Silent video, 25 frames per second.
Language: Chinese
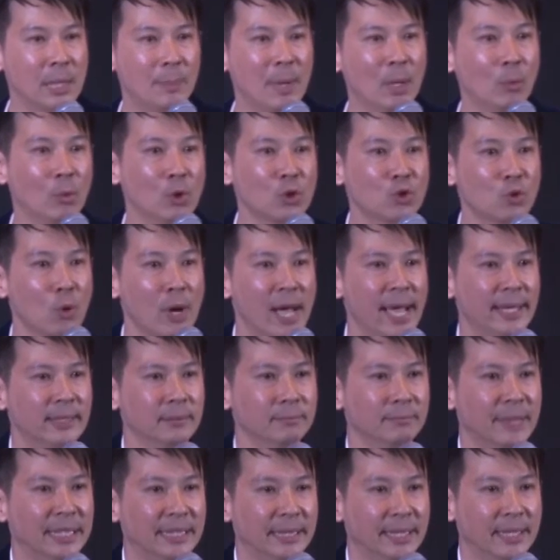这边我所
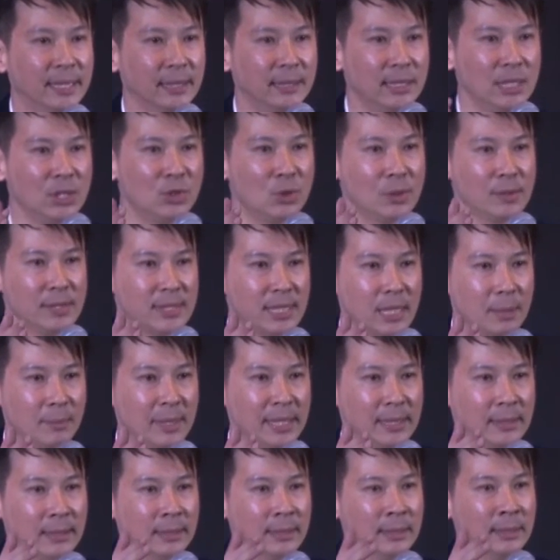爱的每一个弟兄
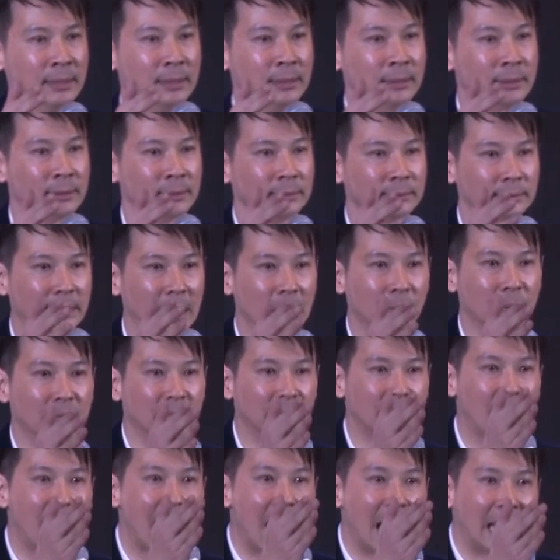姐妹，当
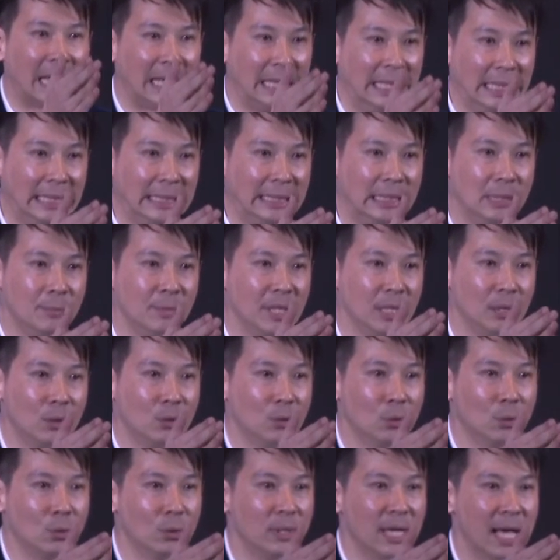我们灵里
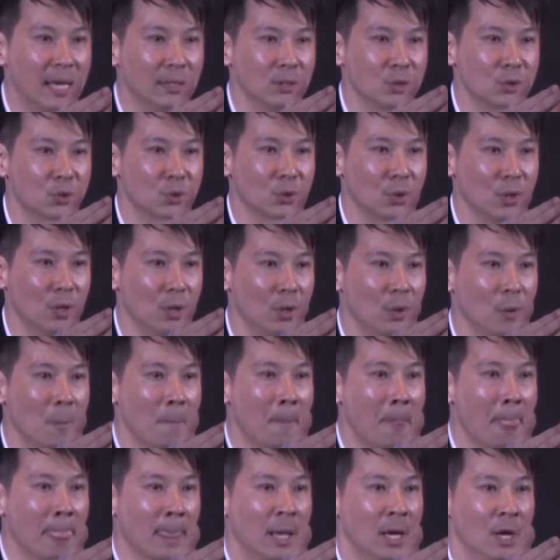面枯干的时
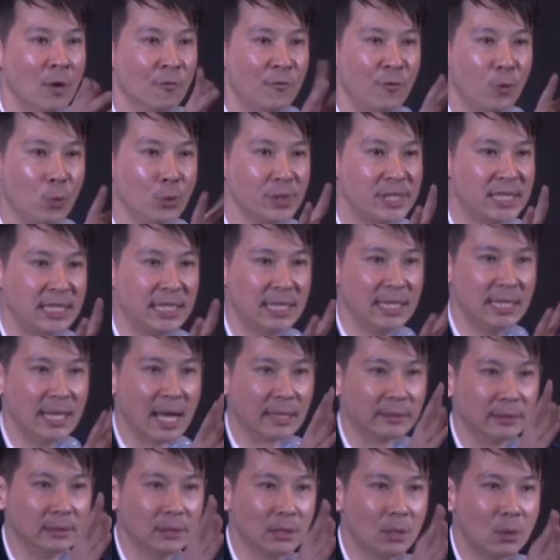候，夫
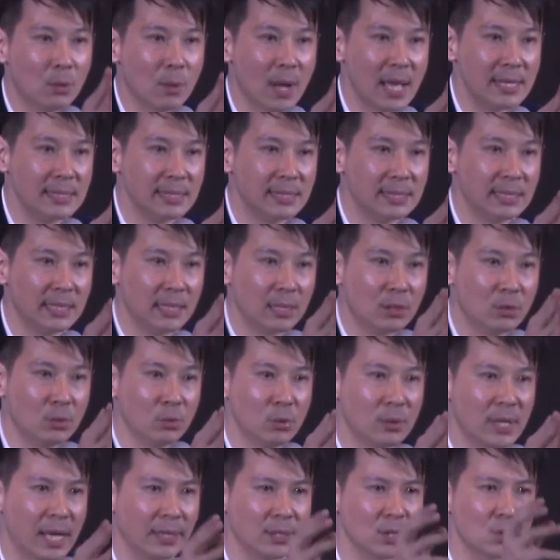妻两人关系
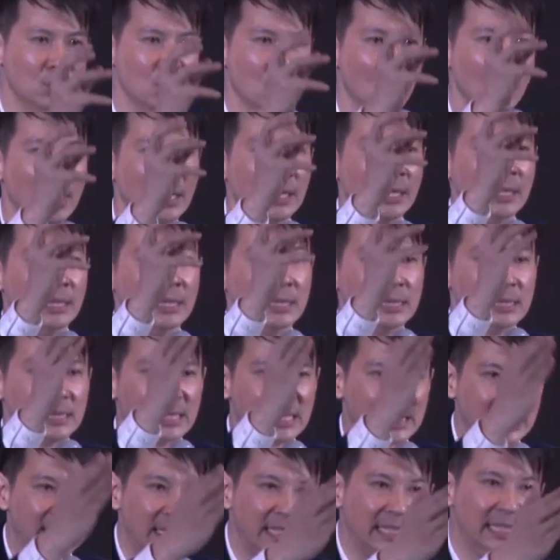枯干的时候，
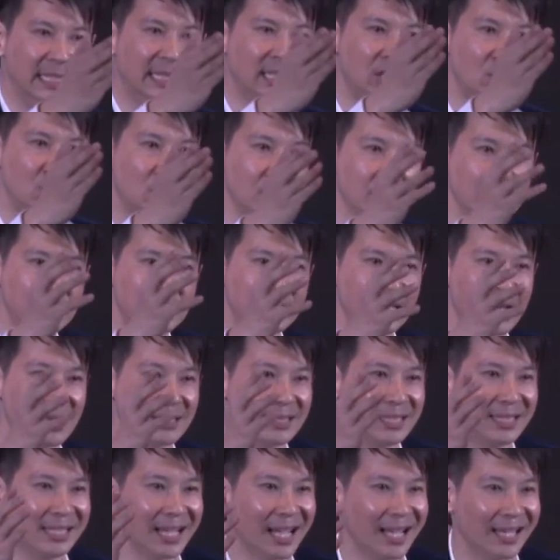及时
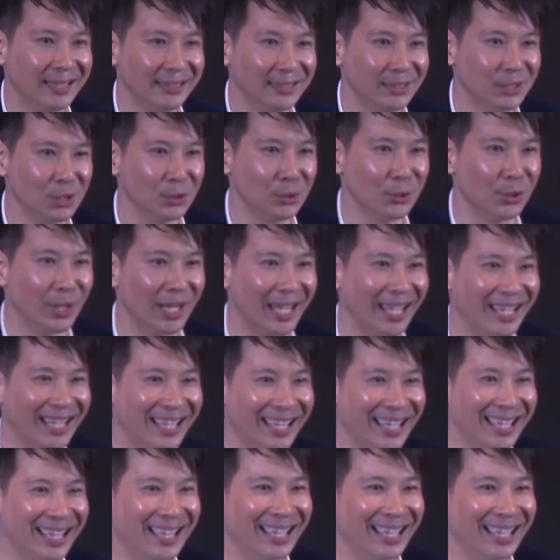降下你的雨。